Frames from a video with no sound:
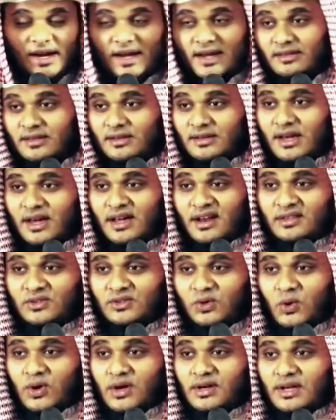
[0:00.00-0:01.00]
ஐந்து நேர
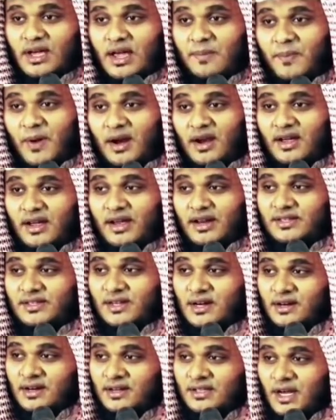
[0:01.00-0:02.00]
தொழுகையை பள்ளியில்
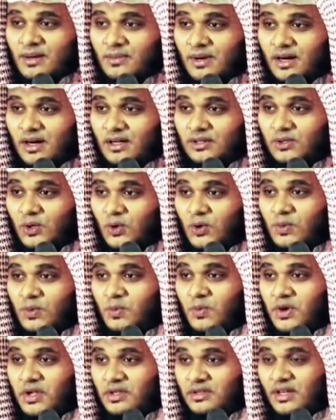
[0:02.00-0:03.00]
சென்று ஜமாஅத்தோடு
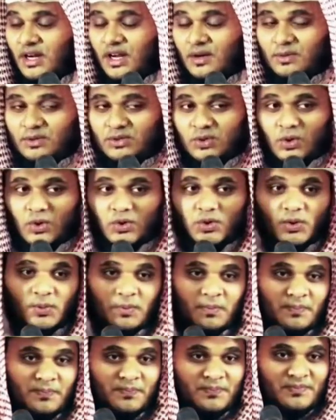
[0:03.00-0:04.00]
முடிந்த அளவு
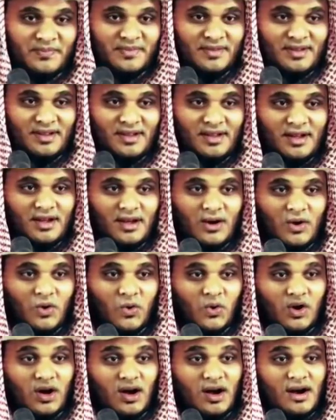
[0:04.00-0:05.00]
தொழுதோம்
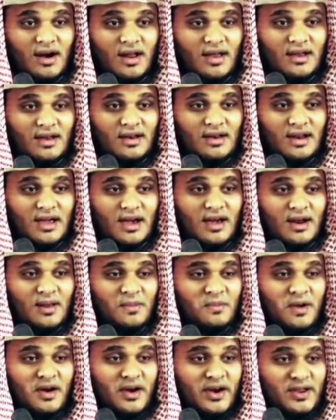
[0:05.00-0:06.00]
குரானை
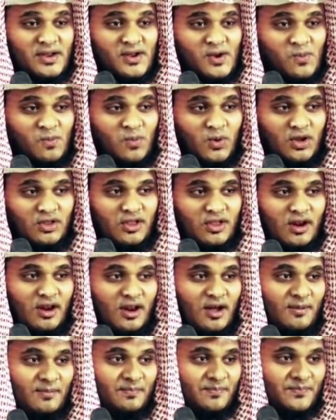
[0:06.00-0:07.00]
நேரம் கிடைக்கும்
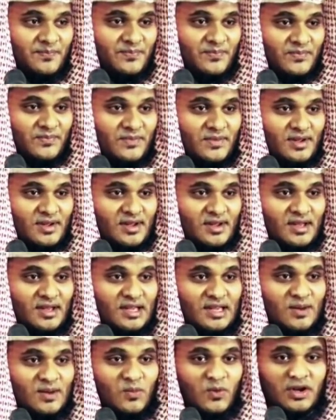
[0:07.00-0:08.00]
பொழுதெல்லாம்
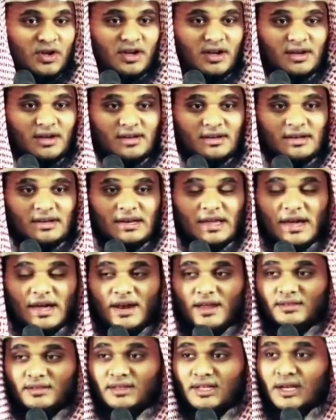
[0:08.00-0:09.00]
எம்முடைய
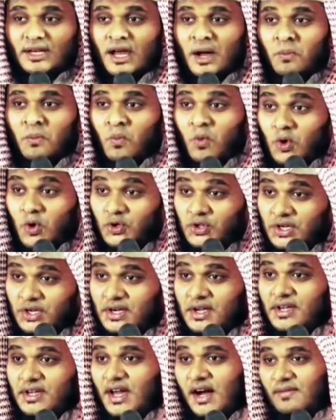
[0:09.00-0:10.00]
நேரத்தை நாம்
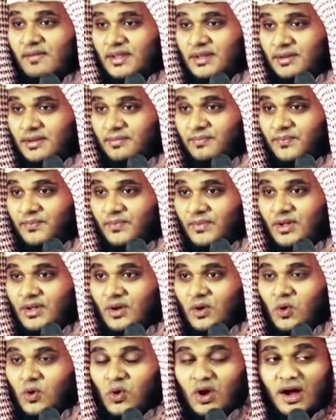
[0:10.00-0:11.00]
ஒதுக்கியாவது
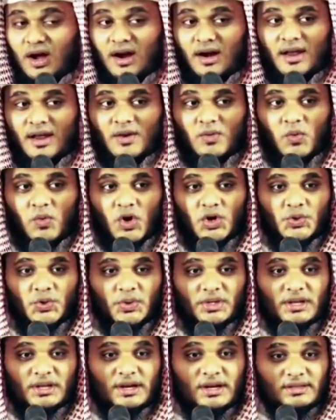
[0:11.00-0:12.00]
குர்ஆனை
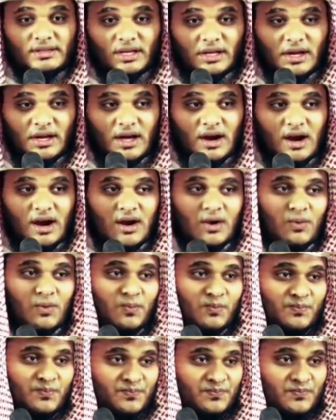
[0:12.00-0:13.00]
ஓதுவதற்கு தயாரானோம்